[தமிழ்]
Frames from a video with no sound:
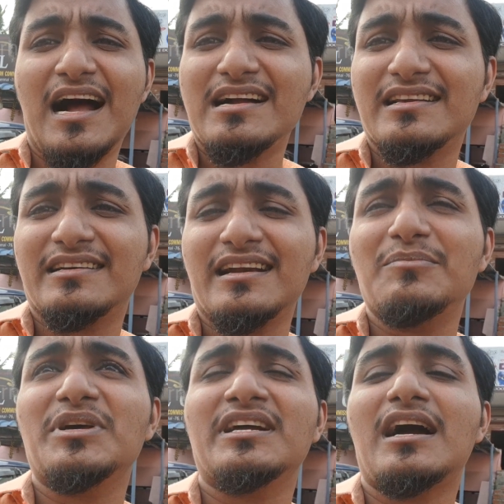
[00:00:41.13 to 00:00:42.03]
அங்கே இருக்கிற
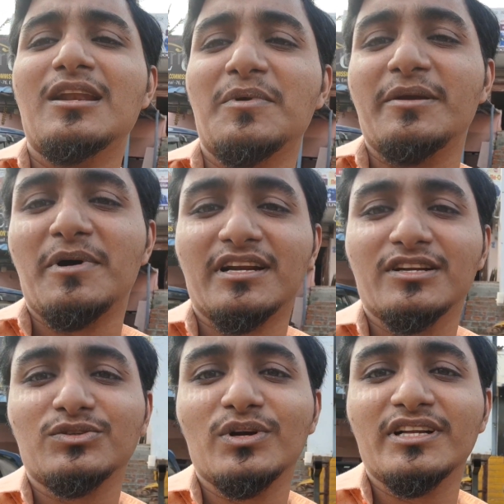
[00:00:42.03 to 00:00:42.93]
நம்பருக்கு கால் பண்ணி
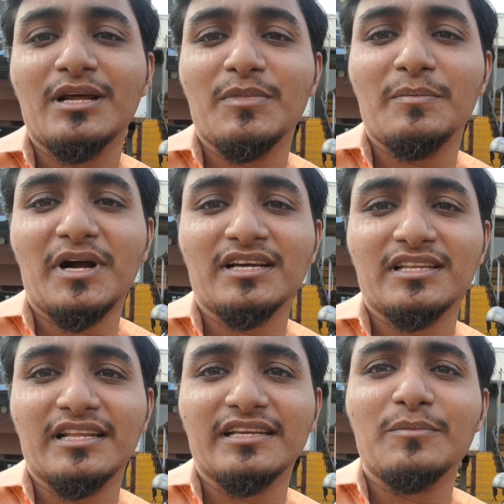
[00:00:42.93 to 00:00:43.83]
பாருங்கன்னு சொல்லிட்டு நம்ம
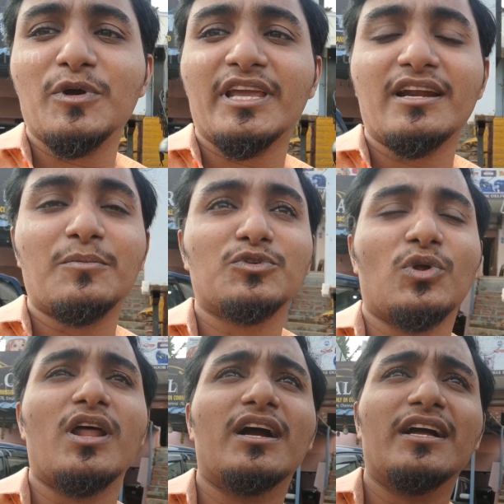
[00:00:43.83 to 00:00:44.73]
பக்கத்தில் இங்கே போய் கேட்டப்போ
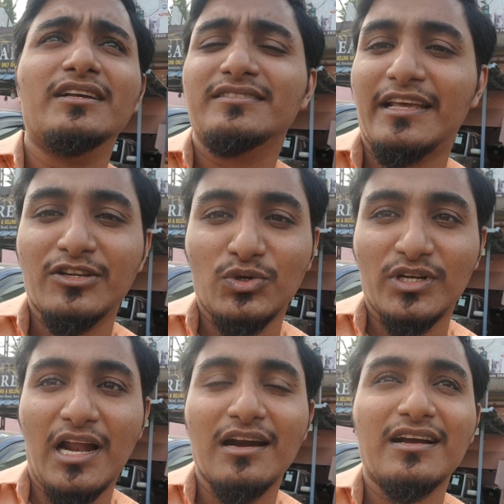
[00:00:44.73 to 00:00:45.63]
சொன்னாங்க சரின்னு
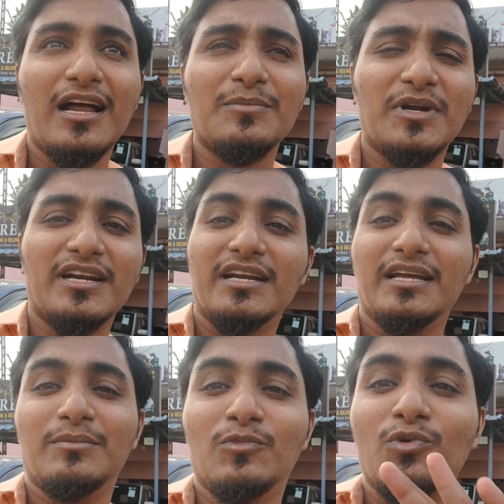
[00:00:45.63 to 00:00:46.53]
சொல்லிட்டு நானும் கால்
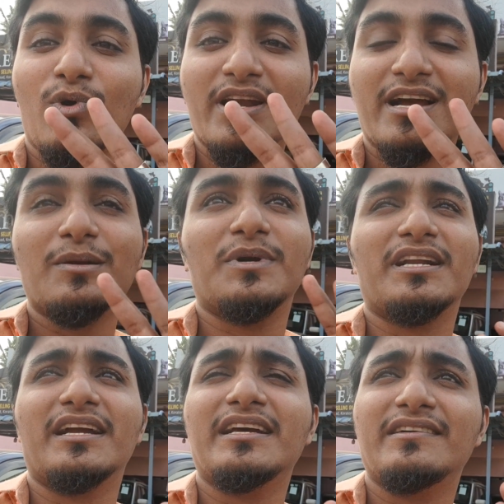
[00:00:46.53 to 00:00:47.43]
பண்ணுறேன் மூணு வாட்டி கால்
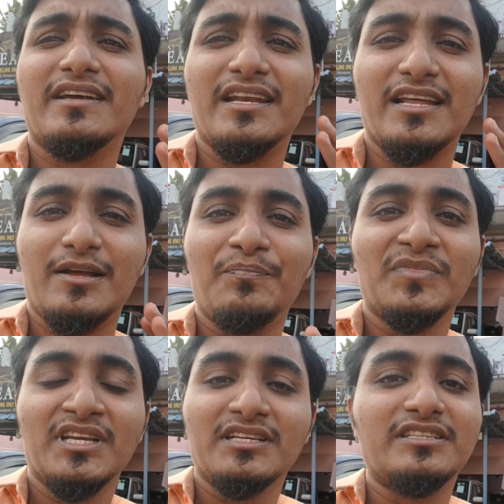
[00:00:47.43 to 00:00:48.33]
பண்ணுறேன் எடுக்கவே இல்லை
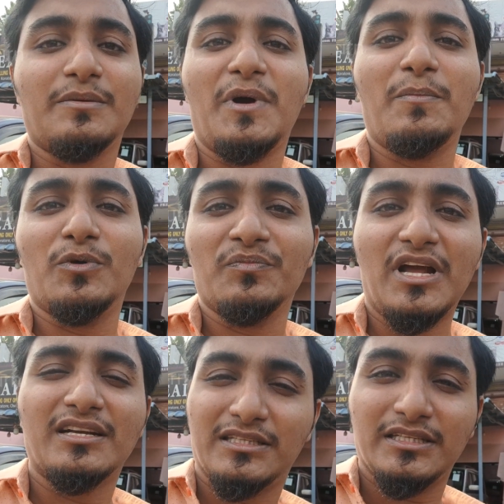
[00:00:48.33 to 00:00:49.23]
சரி பார்ப்போம்
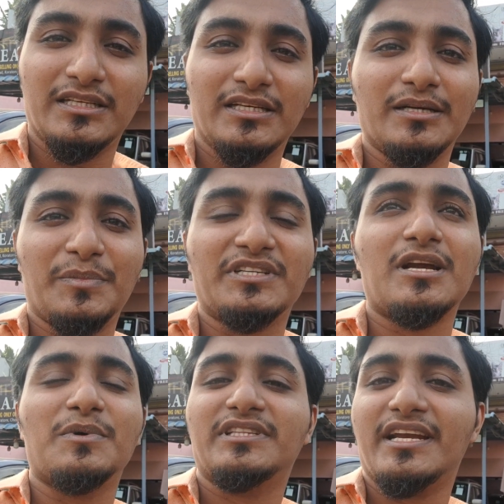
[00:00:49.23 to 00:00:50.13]
அடுத்து பெட்
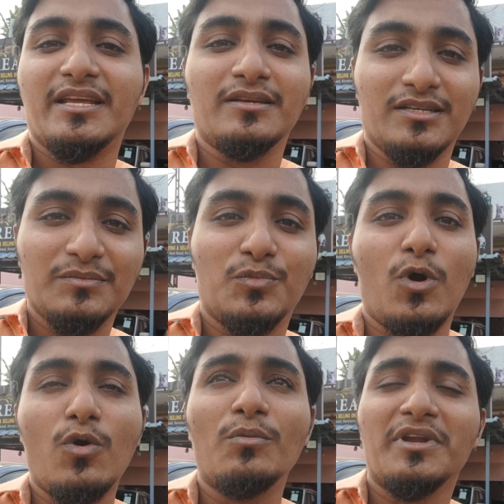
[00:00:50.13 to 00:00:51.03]
ஷாப்பை தேடி
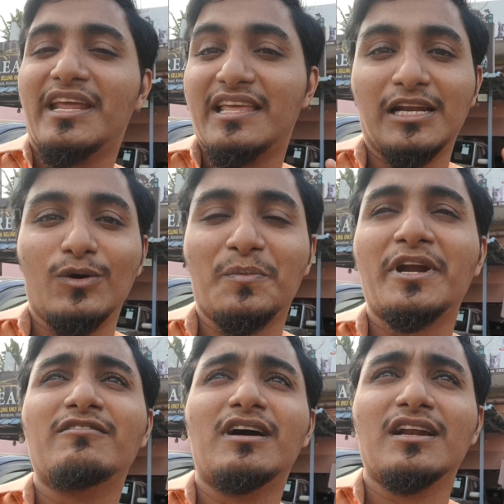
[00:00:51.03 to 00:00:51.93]
போவோம் இன்றைக்கி எதனா ஒரு
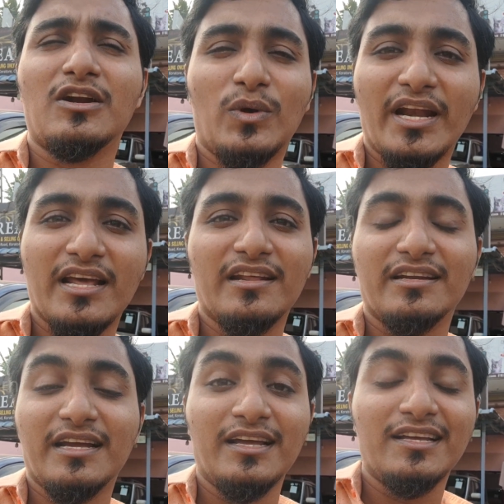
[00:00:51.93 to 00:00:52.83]
பெட்டு வாங்கலான்னு ஒரு ஐடியாவில்
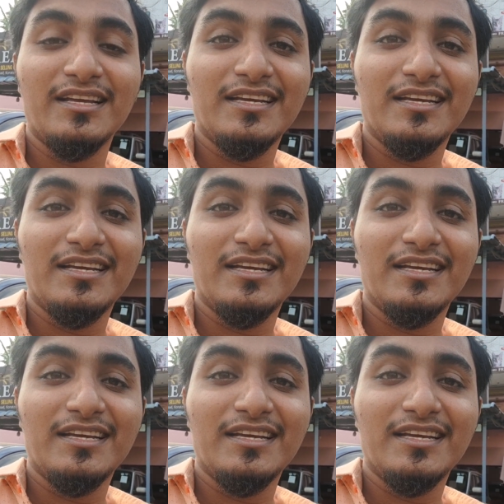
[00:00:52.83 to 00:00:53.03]
இருக்கேன்